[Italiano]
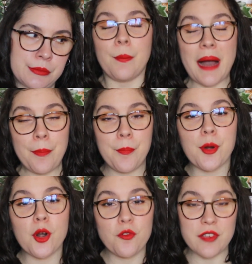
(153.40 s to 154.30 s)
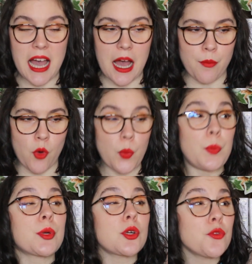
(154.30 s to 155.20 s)
ma proviamo,
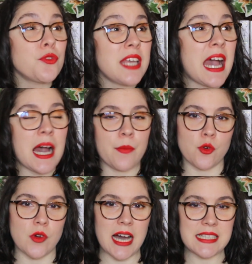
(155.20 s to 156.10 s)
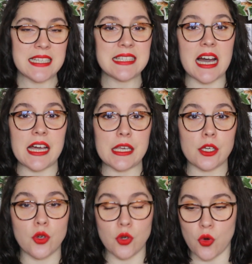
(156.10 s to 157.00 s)
proviamo ad
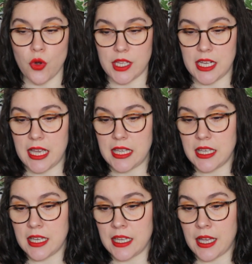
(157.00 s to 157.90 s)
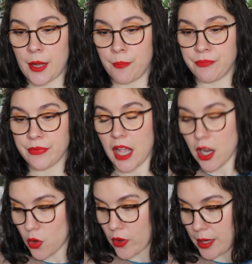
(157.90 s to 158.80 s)
andare con ordine. Ehm,
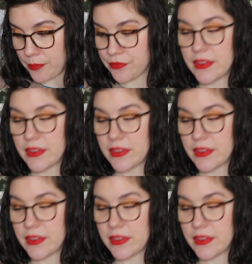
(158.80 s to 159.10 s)
allora,